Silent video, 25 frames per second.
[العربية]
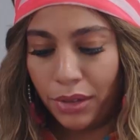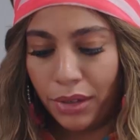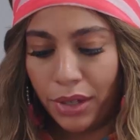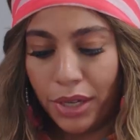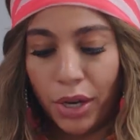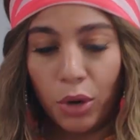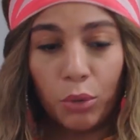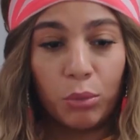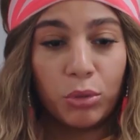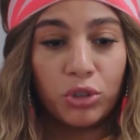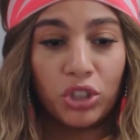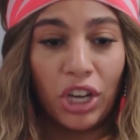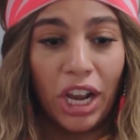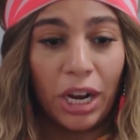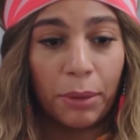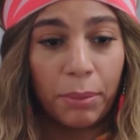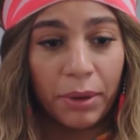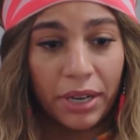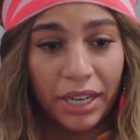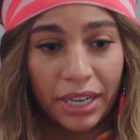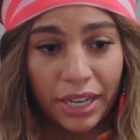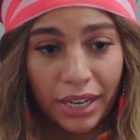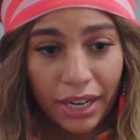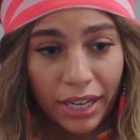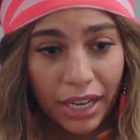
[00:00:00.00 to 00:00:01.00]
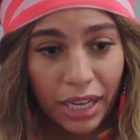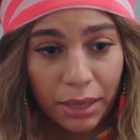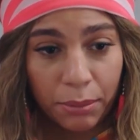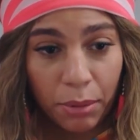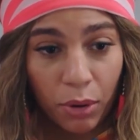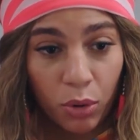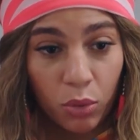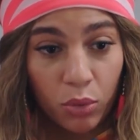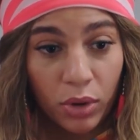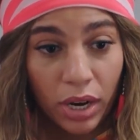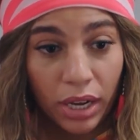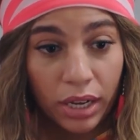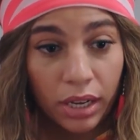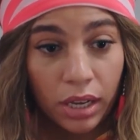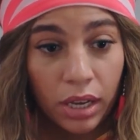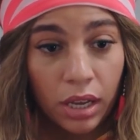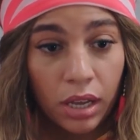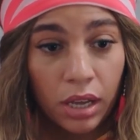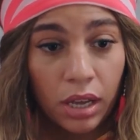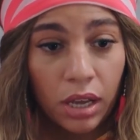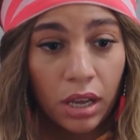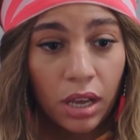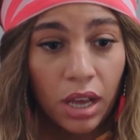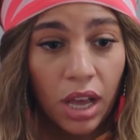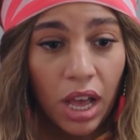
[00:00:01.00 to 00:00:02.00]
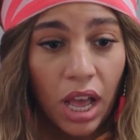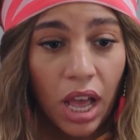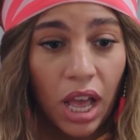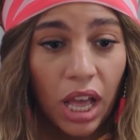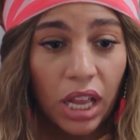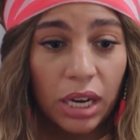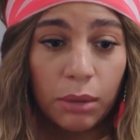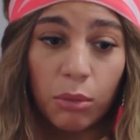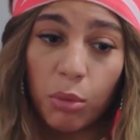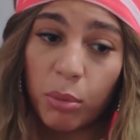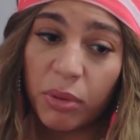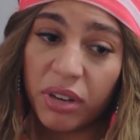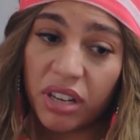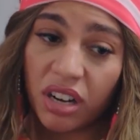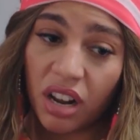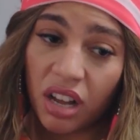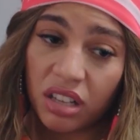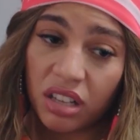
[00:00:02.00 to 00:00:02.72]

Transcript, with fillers: لو مش عاجبك اللي انا جايبه لك انا ممكن